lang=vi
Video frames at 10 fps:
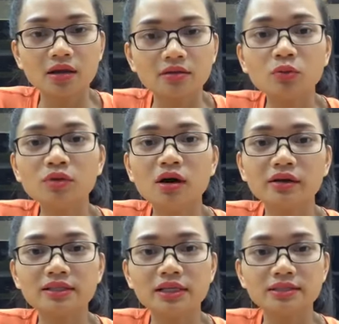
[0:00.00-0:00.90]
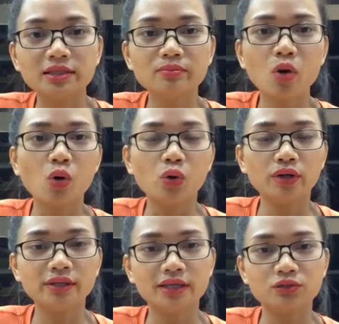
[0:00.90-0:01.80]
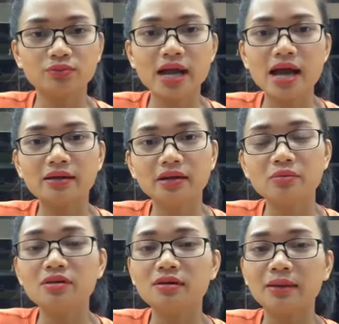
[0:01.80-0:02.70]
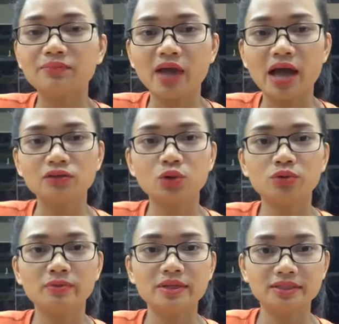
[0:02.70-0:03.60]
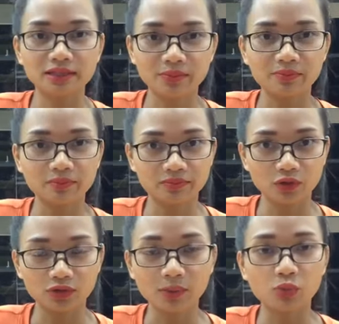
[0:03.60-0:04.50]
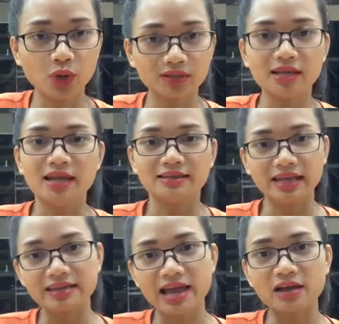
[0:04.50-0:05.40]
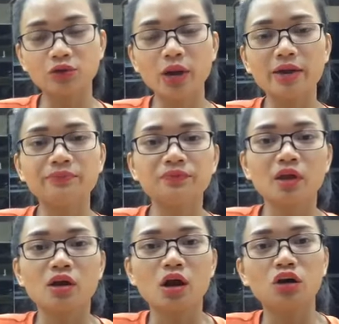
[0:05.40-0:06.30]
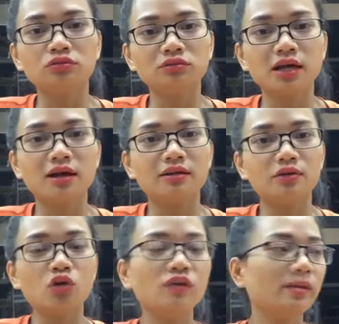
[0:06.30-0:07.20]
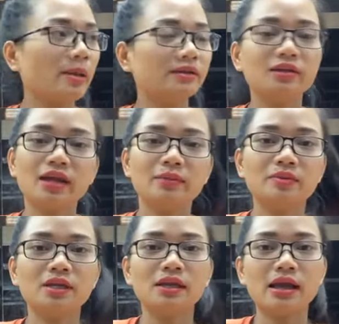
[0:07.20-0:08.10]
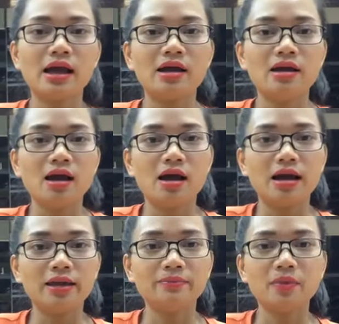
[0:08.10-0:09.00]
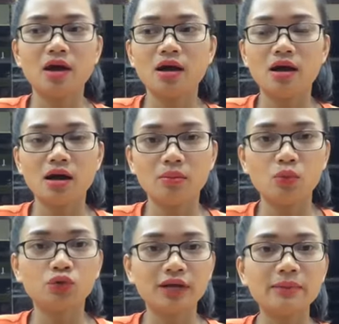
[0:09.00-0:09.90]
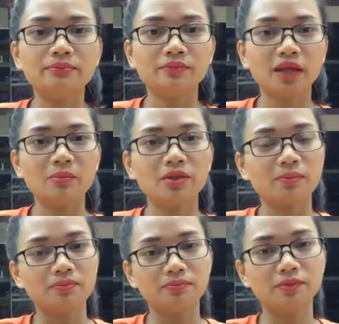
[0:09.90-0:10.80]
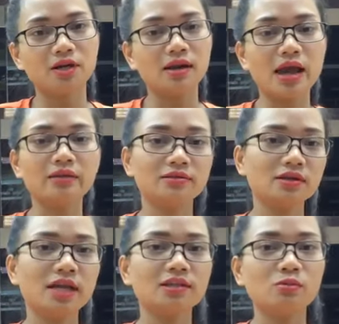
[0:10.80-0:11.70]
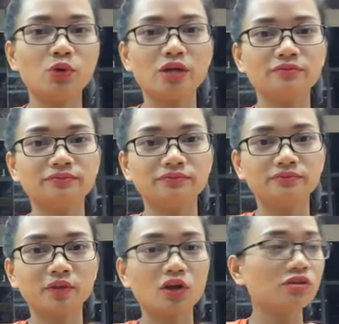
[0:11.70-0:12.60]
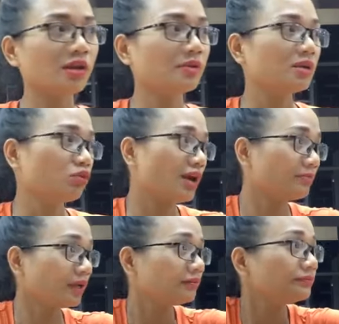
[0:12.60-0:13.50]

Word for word: Thông thường thì sinh mổ ấy, thì chúng ta nếu mà được 5 tháng rồi thì mình sẽ tập luyện nhẹ nhàng thôi ạ. Còn đối với bản thân em thì là em 1 năm thì em mới trở lại tập luyện, coi như là em nghỉ 1 năm đấy.